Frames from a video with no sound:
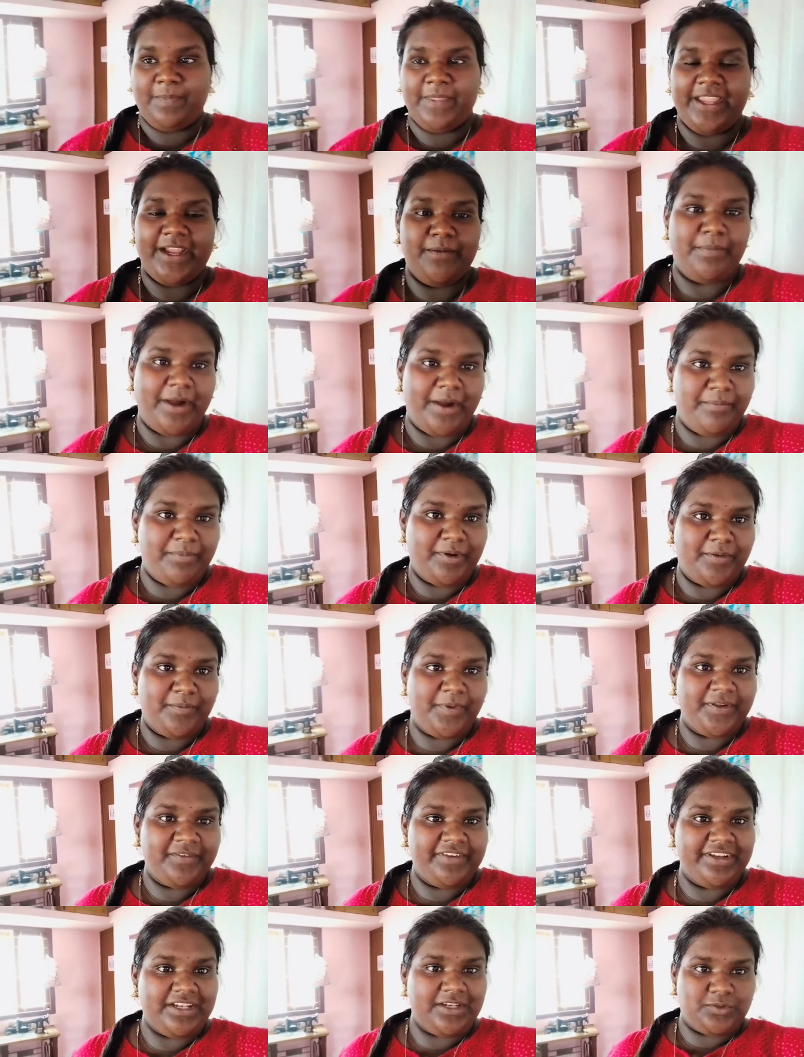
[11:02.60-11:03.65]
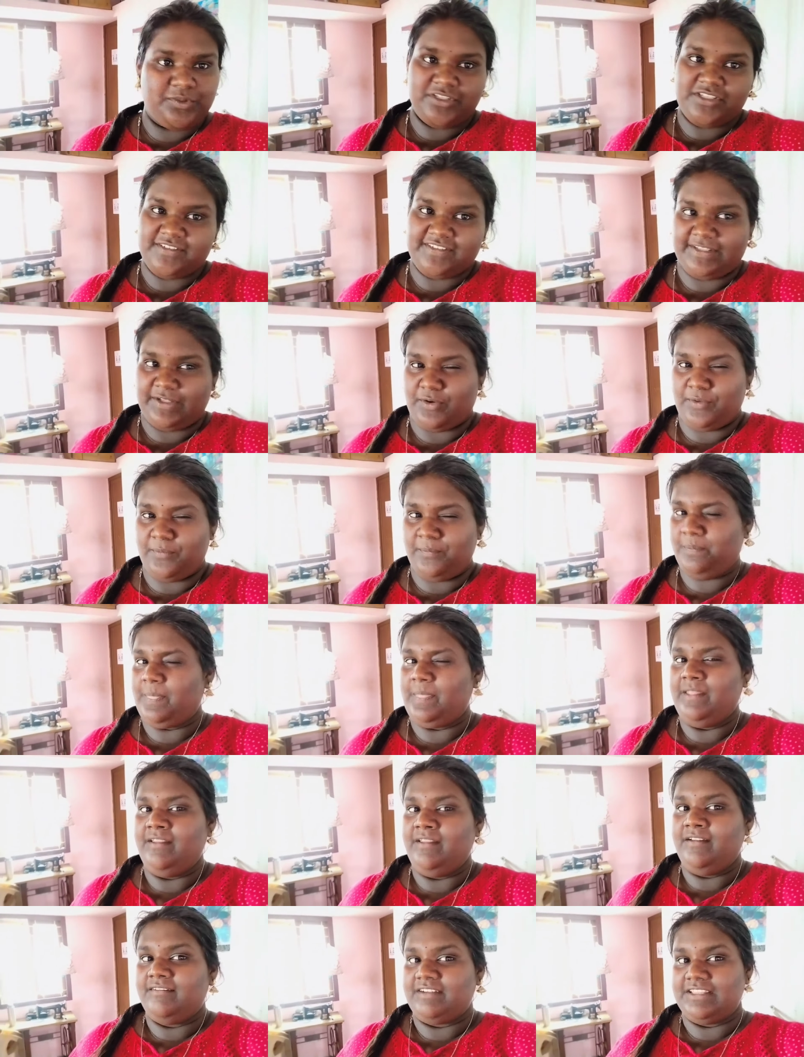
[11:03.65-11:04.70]
எங்கள் பாப்பாவை போய் வீட்டில் விட்டுட்டு வந்துடுறோம்
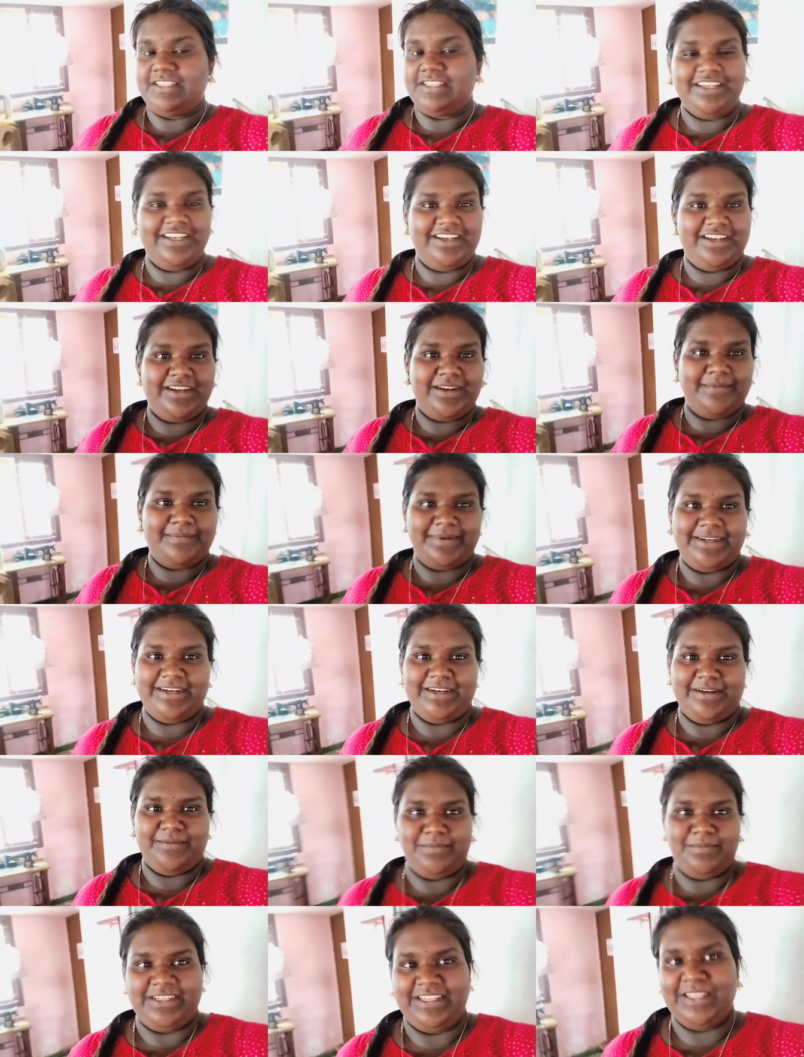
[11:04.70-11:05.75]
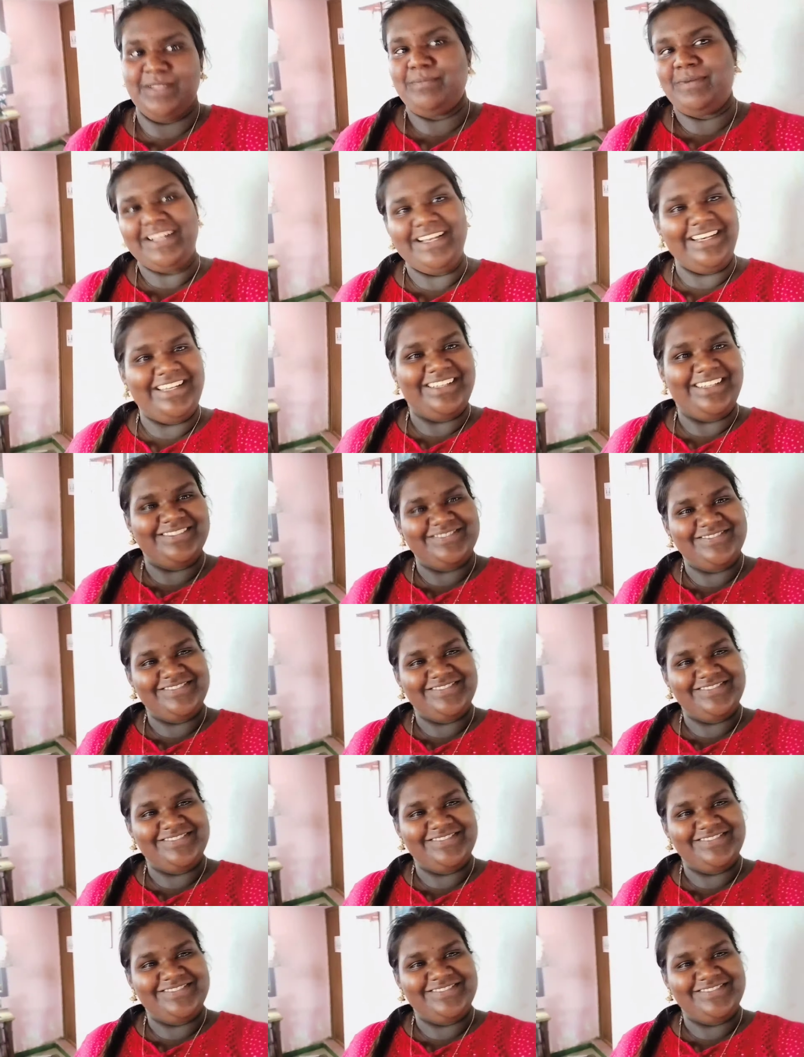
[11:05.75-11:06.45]
வந்துட்டு என்னென்ன பண்ணுறேன் அப்படின்றத பார்க்கலாம்